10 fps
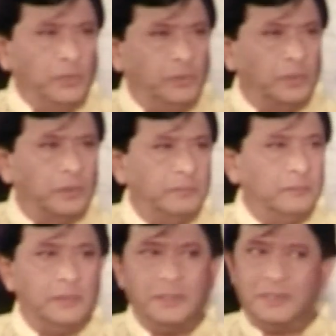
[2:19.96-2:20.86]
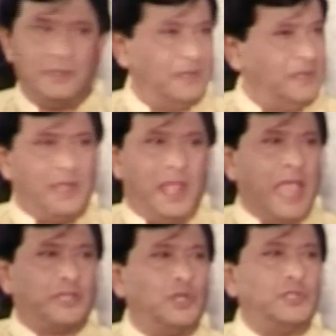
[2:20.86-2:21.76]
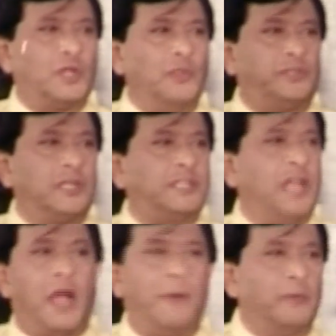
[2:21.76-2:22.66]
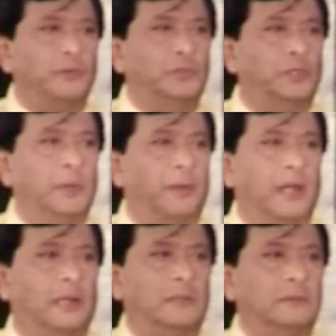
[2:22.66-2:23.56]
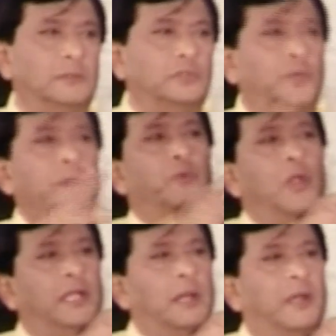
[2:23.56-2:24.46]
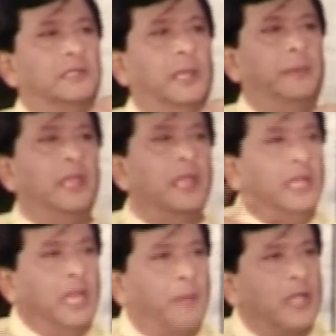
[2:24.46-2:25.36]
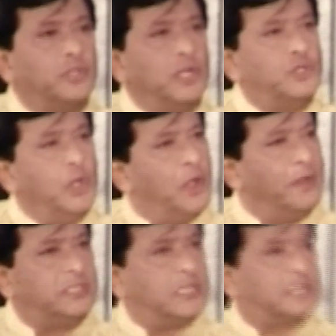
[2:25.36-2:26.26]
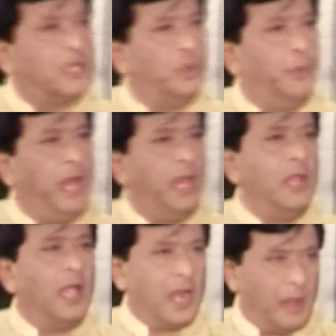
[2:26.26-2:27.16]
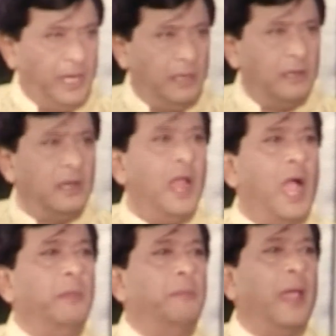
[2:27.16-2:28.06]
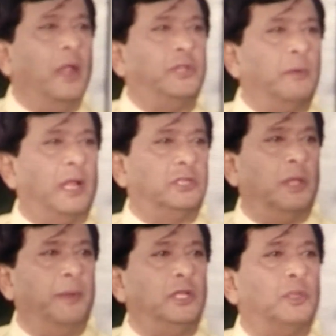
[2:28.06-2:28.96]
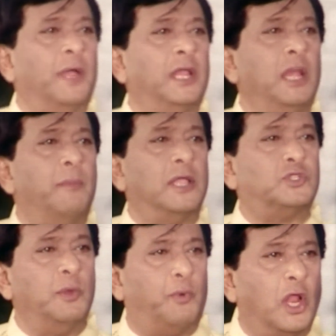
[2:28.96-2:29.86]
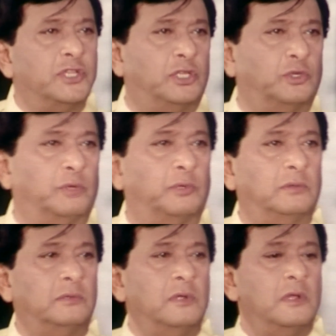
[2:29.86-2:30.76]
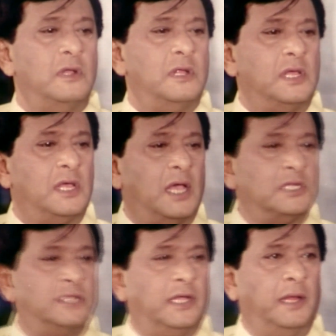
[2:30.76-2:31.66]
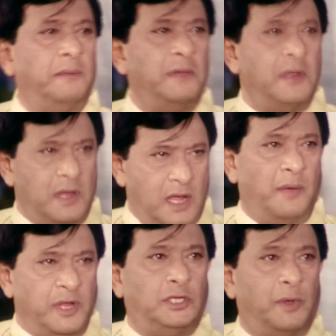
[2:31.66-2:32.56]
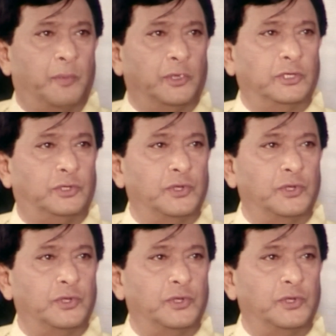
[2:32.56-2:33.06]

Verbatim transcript: বন্ধু হ্যাঁ, একজন সন্ত্রাসী আমার বন্ধু হতে পারে না তুমি বুলেটের মাধ্যমে নির্বাচনে জয়ী হওয়ার চেষ্টা করবে আর আমি আমি ব্যালটের মাধ্যমে তোমাকে নির্বাচনে পরাজিত করবো আজ থেকে আমি তোমার